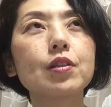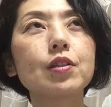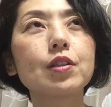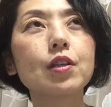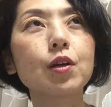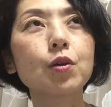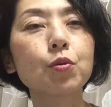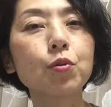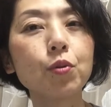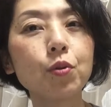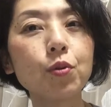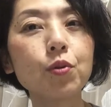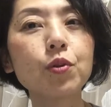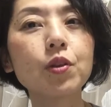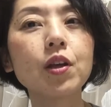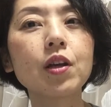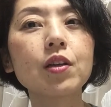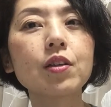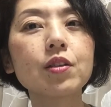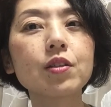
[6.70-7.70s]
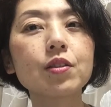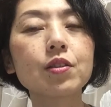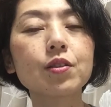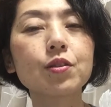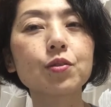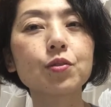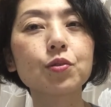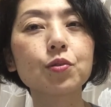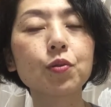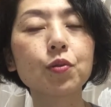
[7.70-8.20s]
社交
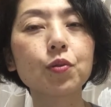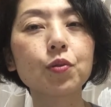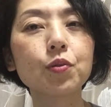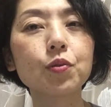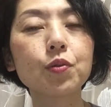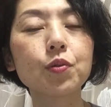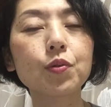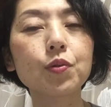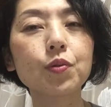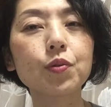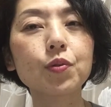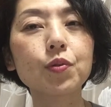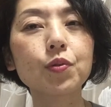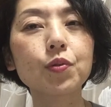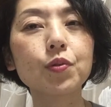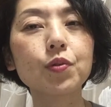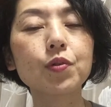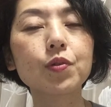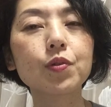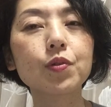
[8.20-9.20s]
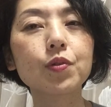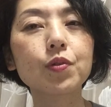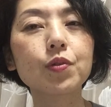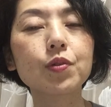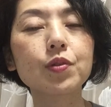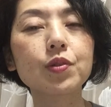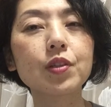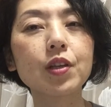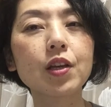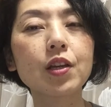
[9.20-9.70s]
ダンスを
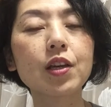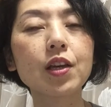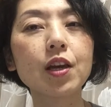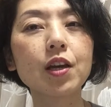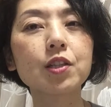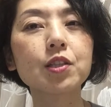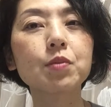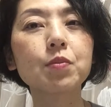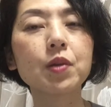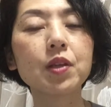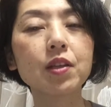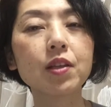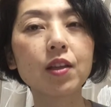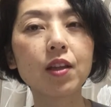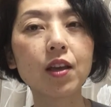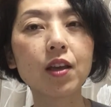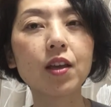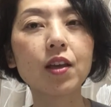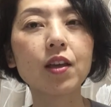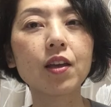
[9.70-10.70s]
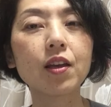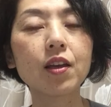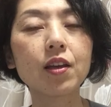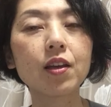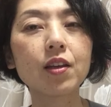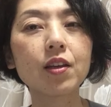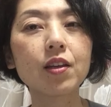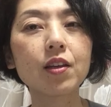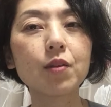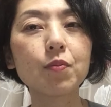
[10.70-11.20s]
最近始めて、
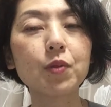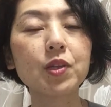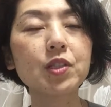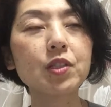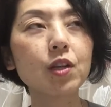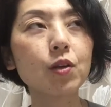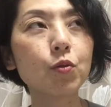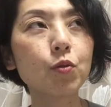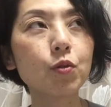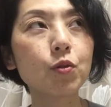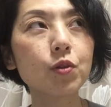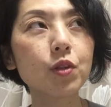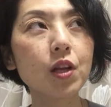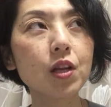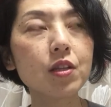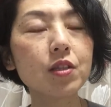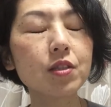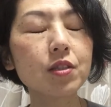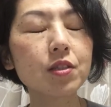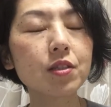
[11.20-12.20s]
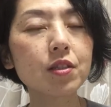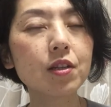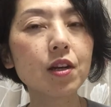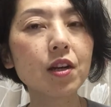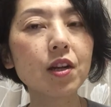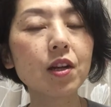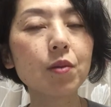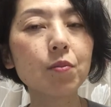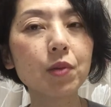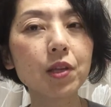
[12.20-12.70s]
社交ダンス
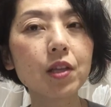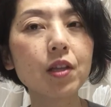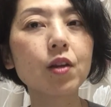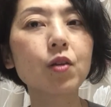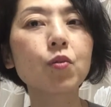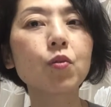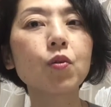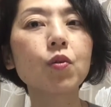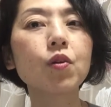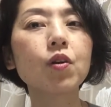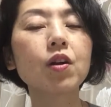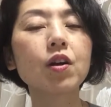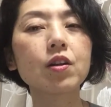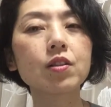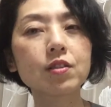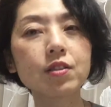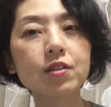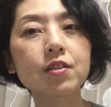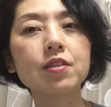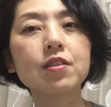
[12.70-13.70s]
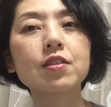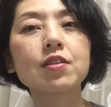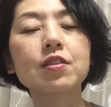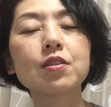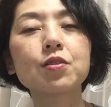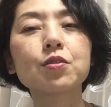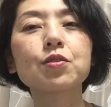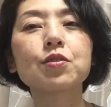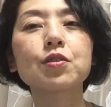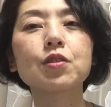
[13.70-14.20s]
から見た婚活
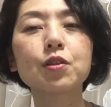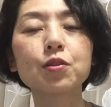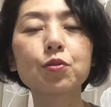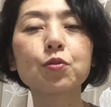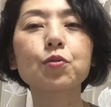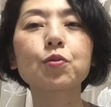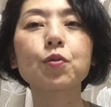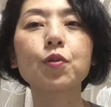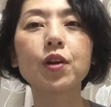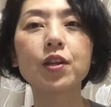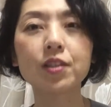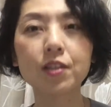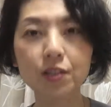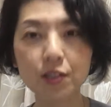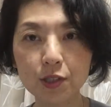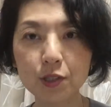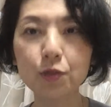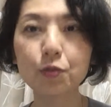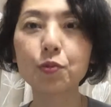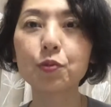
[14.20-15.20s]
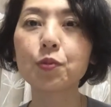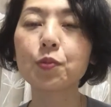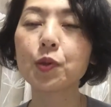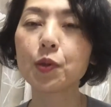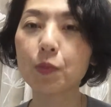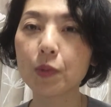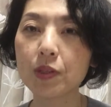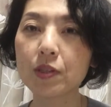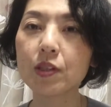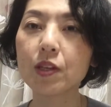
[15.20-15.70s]
についてちょっとお話ししようと思
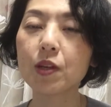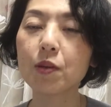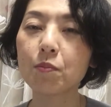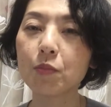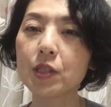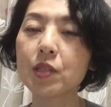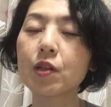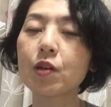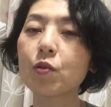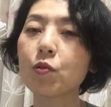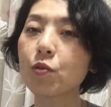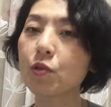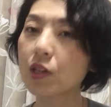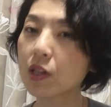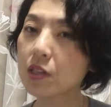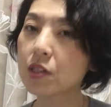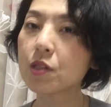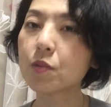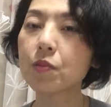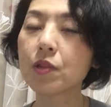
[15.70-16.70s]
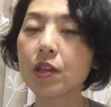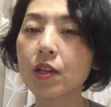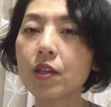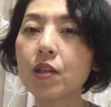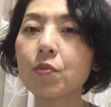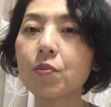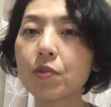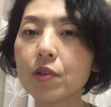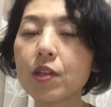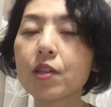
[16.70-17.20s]
います。社交ダンスでも何
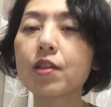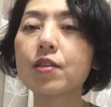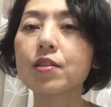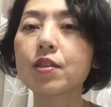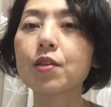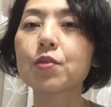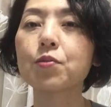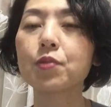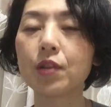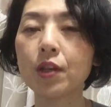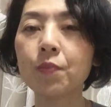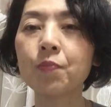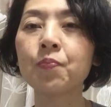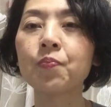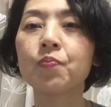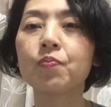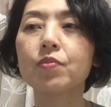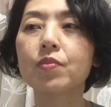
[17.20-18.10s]
でもいいんですけどね、